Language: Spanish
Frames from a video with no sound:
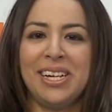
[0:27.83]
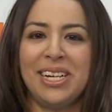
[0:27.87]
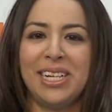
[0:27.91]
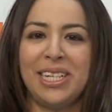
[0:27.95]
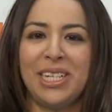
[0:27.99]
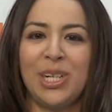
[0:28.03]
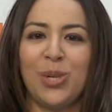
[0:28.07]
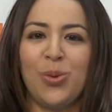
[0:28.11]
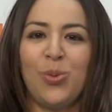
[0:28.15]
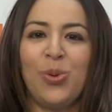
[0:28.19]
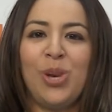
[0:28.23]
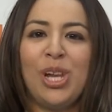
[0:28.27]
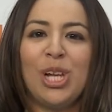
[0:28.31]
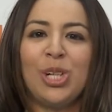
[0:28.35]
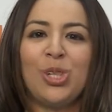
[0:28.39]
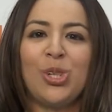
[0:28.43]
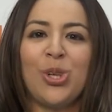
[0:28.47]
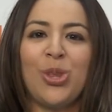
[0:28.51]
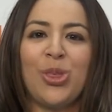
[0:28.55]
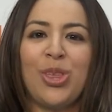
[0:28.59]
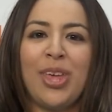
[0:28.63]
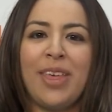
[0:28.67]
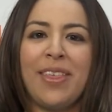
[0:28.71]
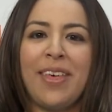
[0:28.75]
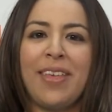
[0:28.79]
Según la
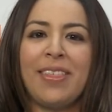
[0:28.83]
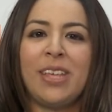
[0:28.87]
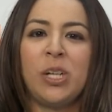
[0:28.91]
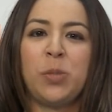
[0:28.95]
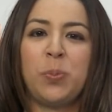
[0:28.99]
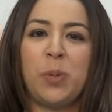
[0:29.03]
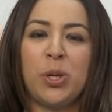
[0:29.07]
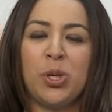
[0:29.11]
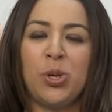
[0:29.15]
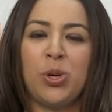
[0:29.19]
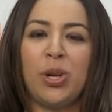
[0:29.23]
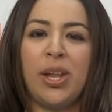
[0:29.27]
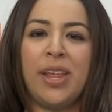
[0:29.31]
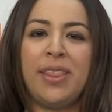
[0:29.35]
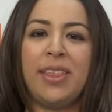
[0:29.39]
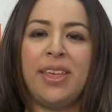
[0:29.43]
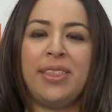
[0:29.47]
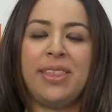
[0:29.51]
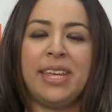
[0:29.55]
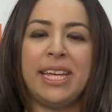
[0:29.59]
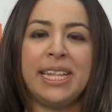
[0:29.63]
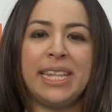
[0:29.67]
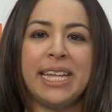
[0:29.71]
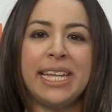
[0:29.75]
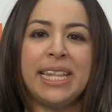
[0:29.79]
Sociedad Española de
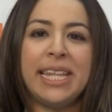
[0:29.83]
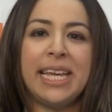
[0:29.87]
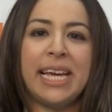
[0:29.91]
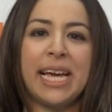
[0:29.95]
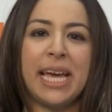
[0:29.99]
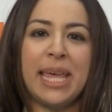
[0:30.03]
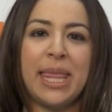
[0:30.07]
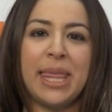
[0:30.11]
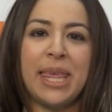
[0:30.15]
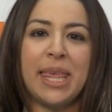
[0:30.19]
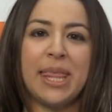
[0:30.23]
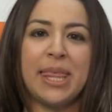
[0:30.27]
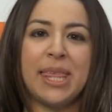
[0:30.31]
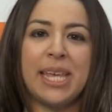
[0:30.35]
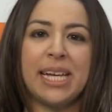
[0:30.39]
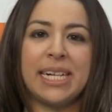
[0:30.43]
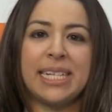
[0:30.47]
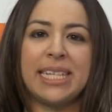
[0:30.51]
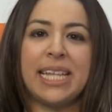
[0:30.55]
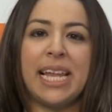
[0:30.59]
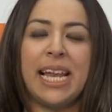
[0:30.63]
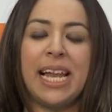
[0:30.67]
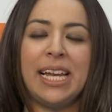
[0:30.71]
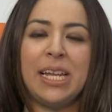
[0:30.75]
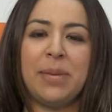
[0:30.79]
Dietética y
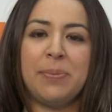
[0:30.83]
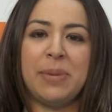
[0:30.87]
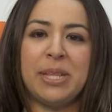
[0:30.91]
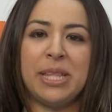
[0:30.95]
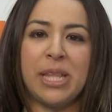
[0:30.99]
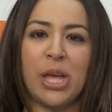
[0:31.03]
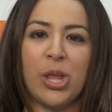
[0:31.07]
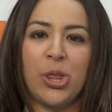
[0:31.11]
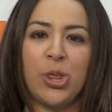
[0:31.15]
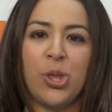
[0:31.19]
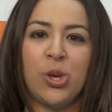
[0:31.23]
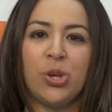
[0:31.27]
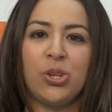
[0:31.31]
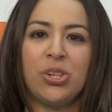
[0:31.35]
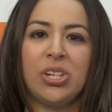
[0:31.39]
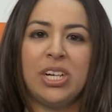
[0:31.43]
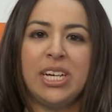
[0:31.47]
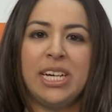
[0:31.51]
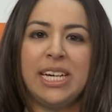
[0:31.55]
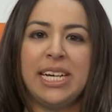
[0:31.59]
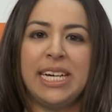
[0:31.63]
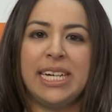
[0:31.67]
Ciencias de la Alimentación,